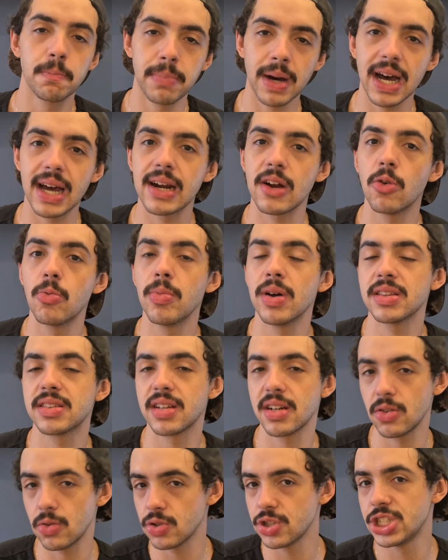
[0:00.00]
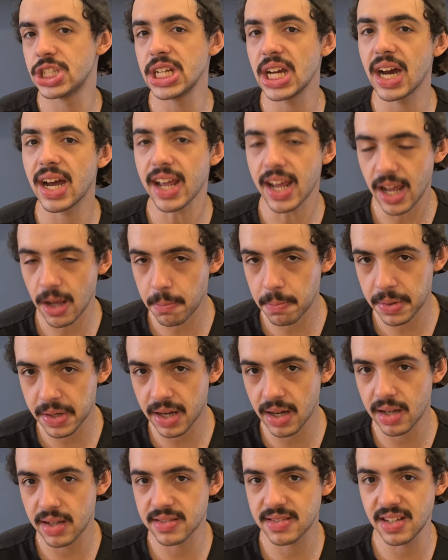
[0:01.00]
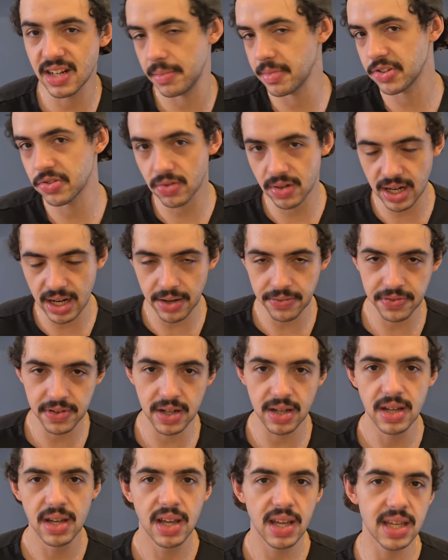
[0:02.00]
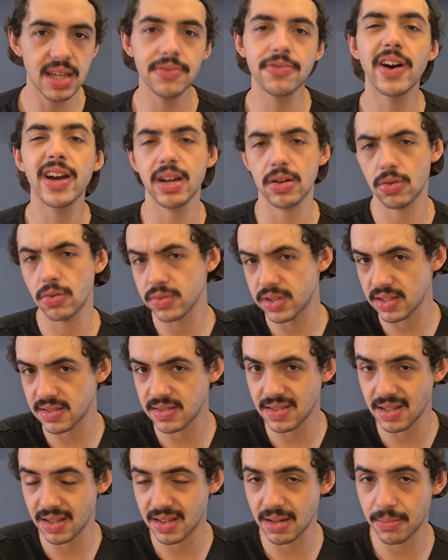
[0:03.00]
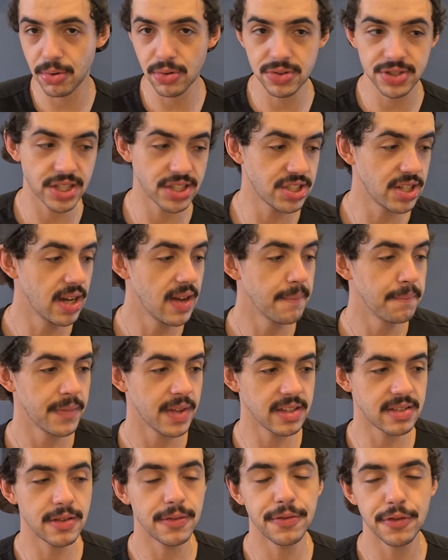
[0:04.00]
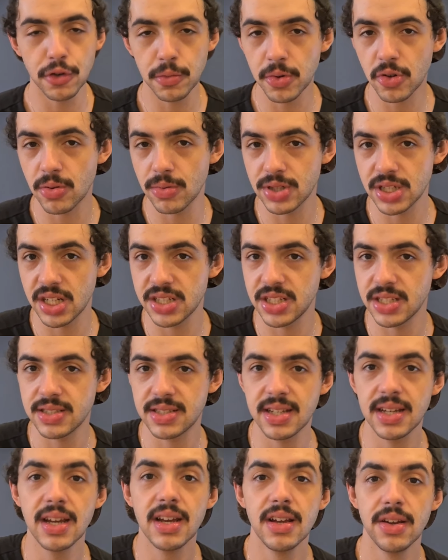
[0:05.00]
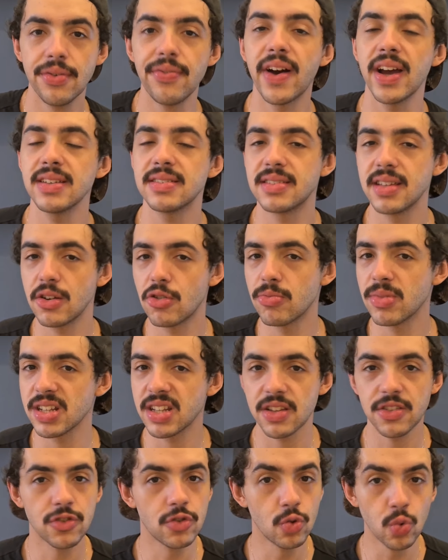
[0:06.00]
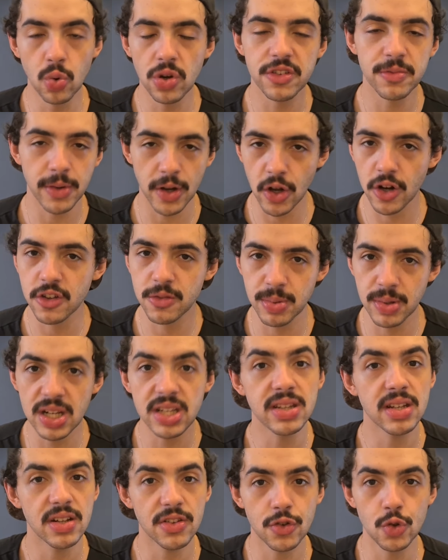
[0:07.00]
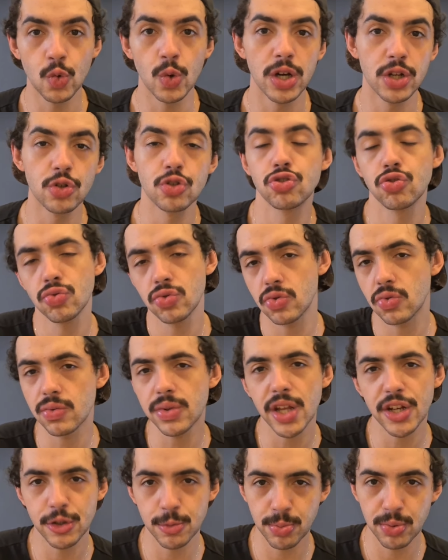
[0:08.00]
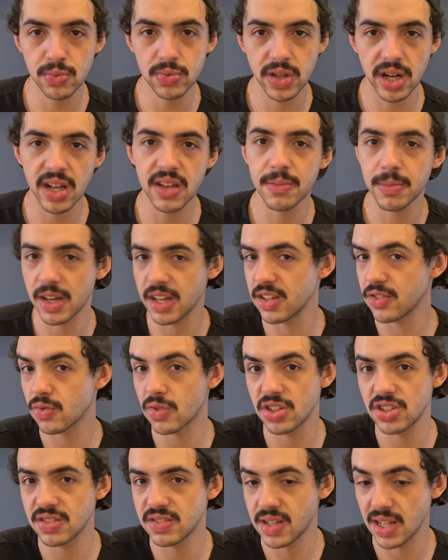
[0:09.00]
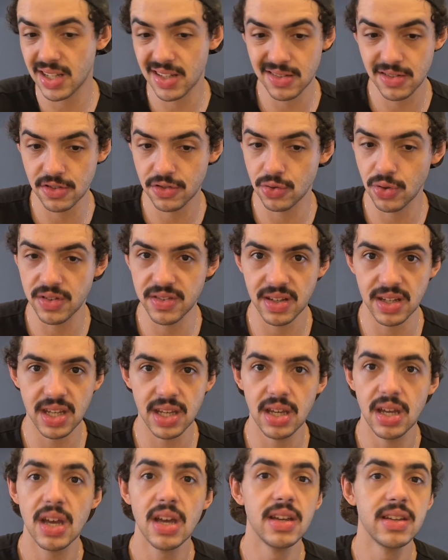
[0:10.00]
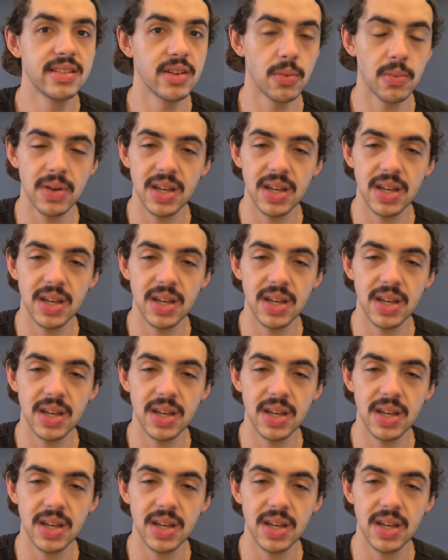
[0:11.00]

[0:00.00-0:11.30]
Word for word: para uma trilogia épica cinematográfica e vai acontecer, tá bom, gente? Esse filme, como eu já disse, vai ser uma das duas maiores bilheterias do ano, junto com Deadpool 3. Me arrisco a dizer que esses dois aqui são